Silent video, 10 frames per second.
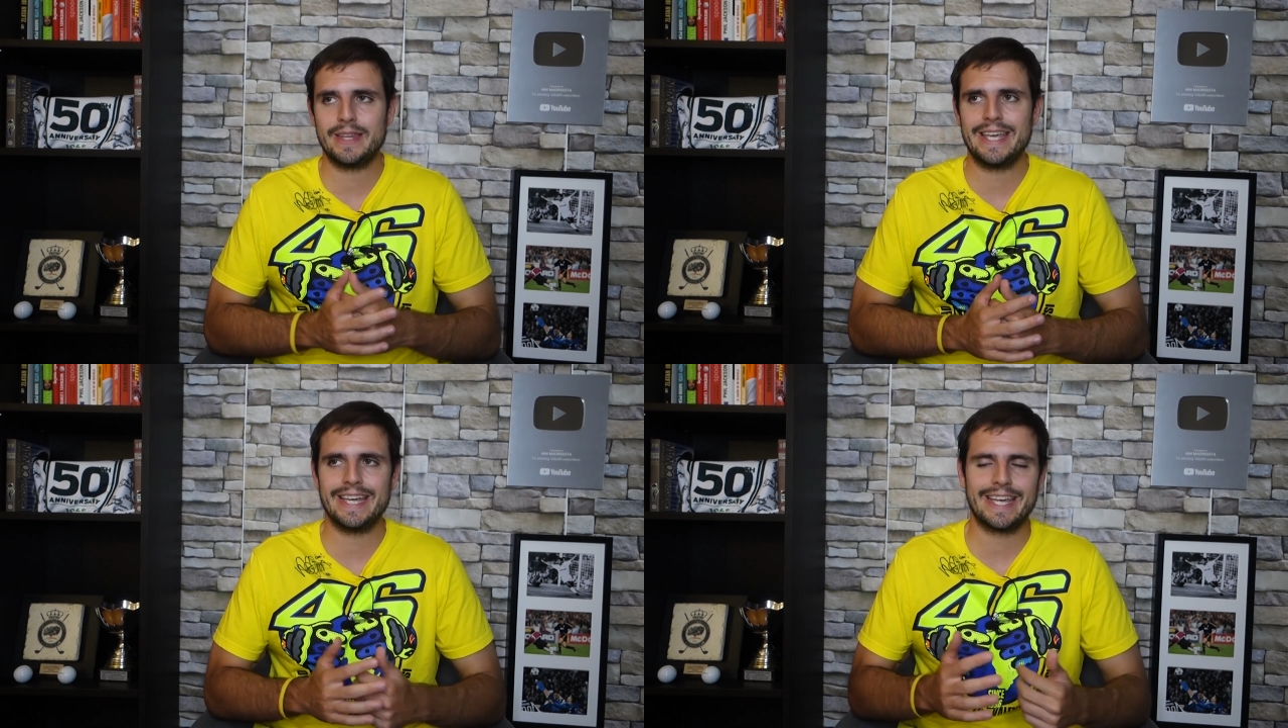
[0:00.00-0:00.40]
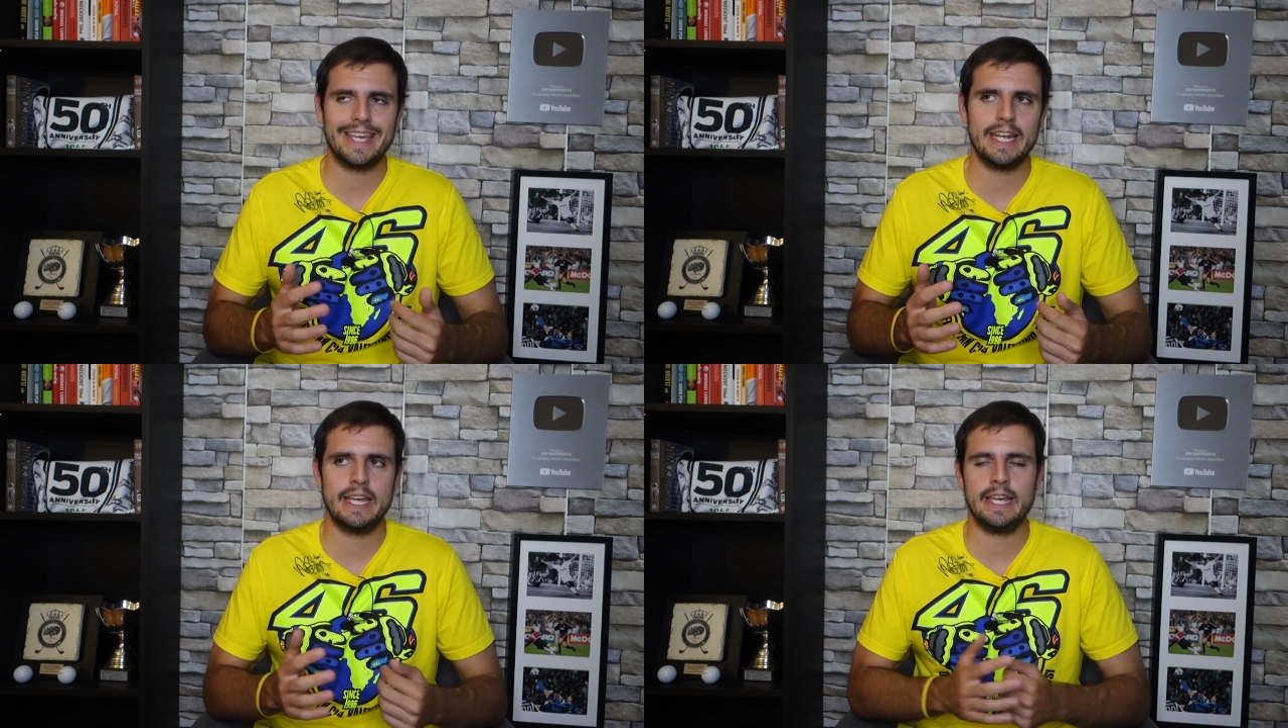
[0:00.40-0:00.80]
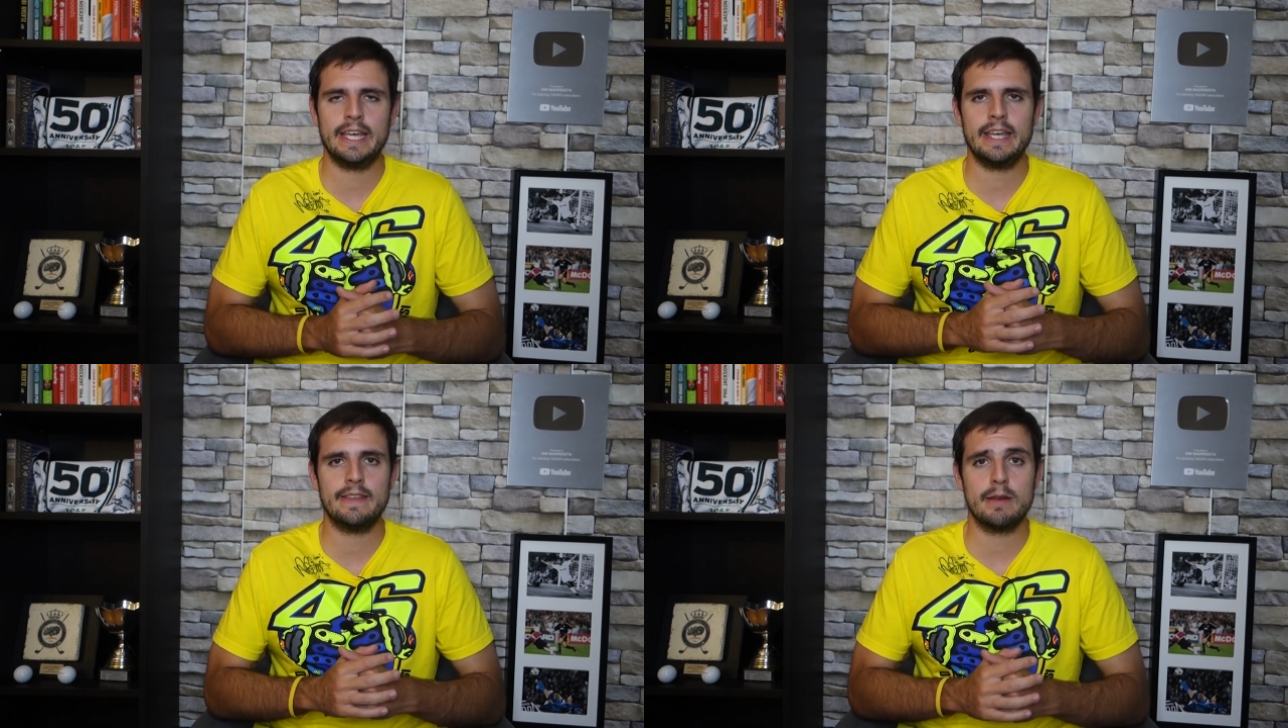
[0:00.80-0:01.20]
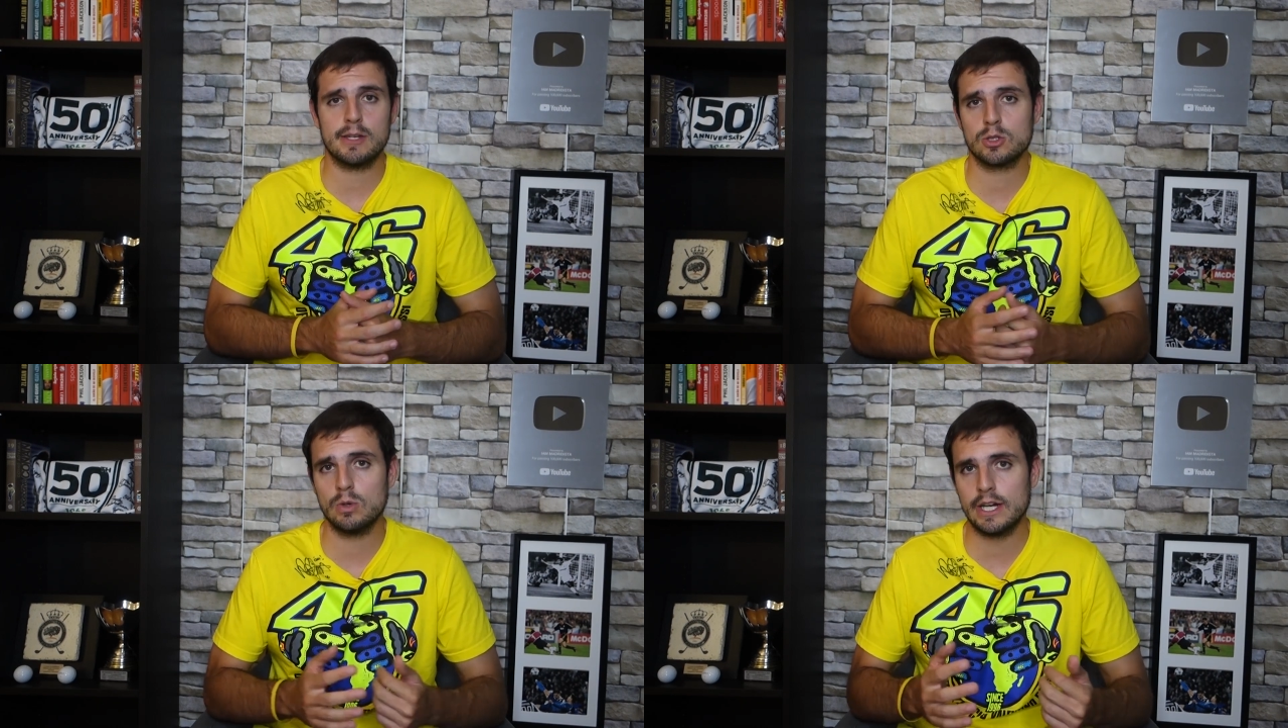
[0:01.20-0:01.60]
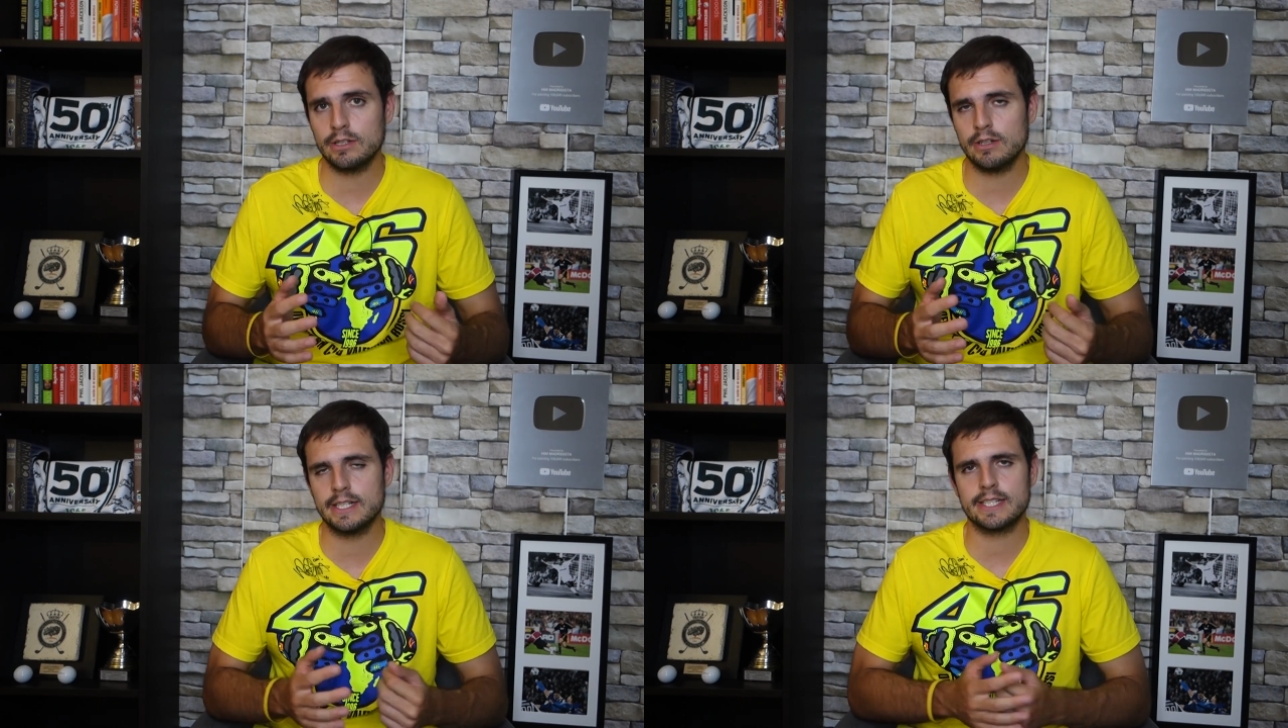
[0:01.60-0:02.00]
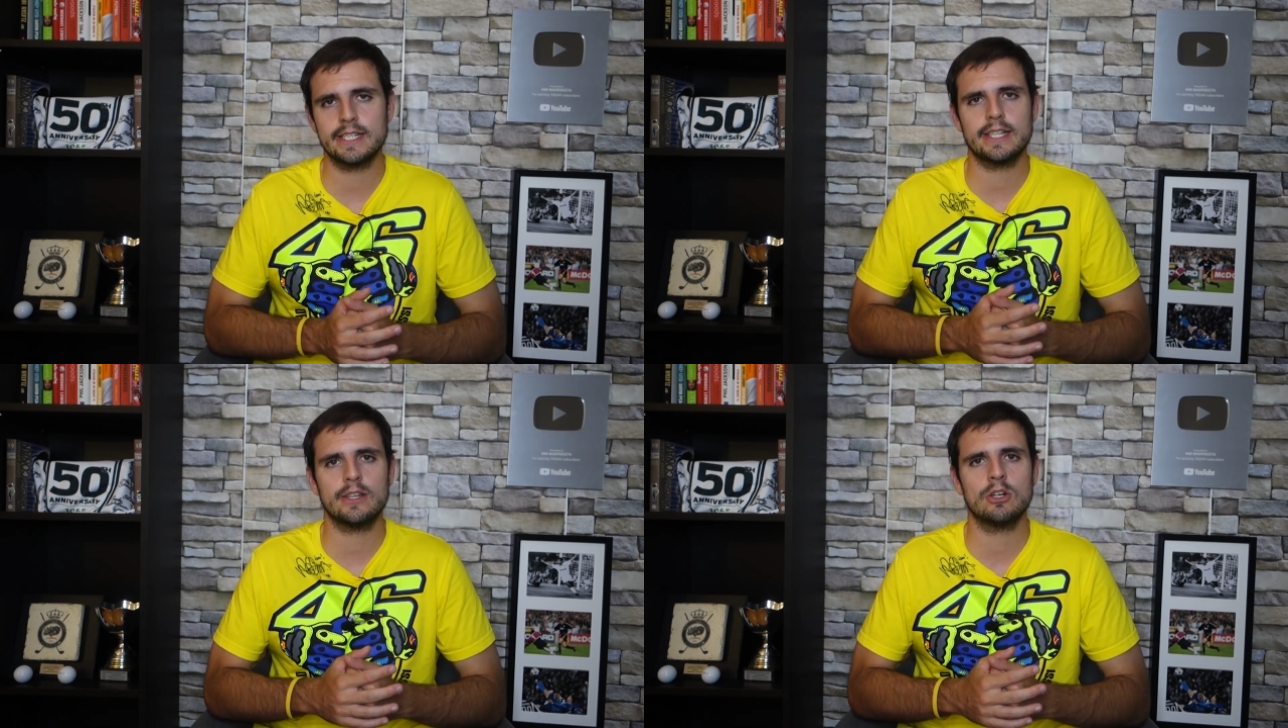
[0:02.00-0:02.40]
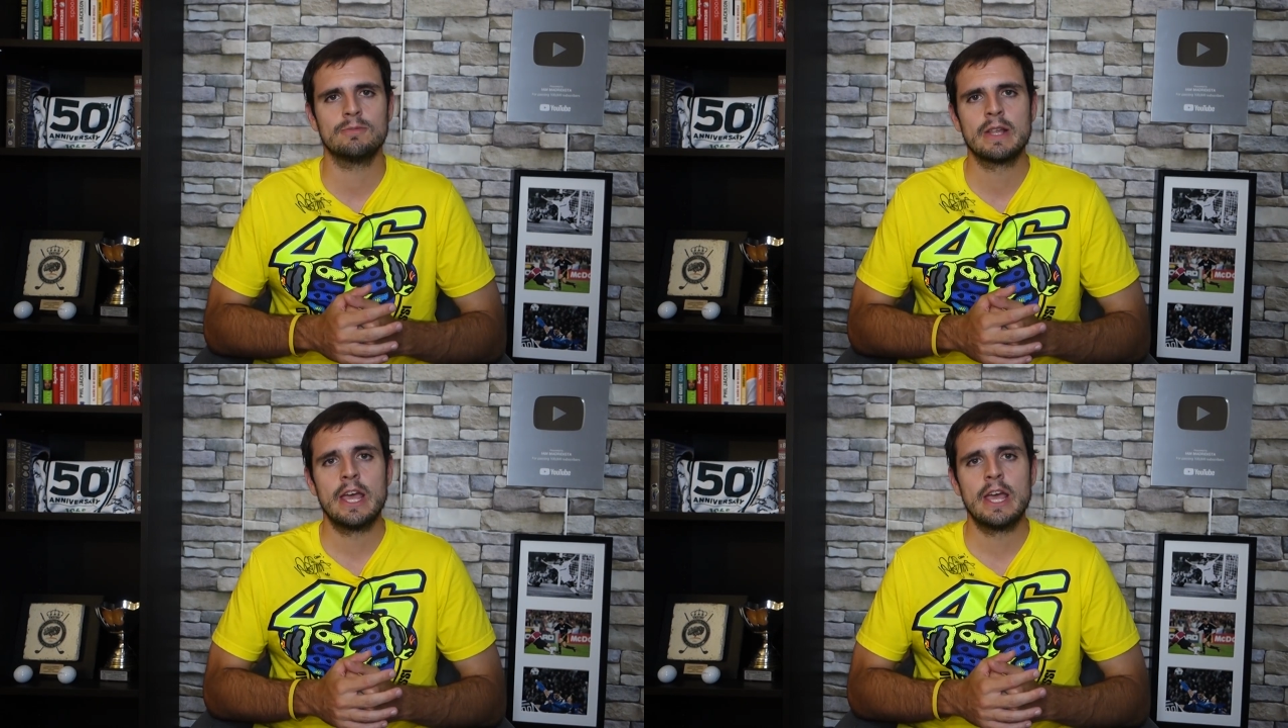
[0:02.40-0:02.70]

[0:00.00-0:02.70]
higiene del vestuario, en el sentido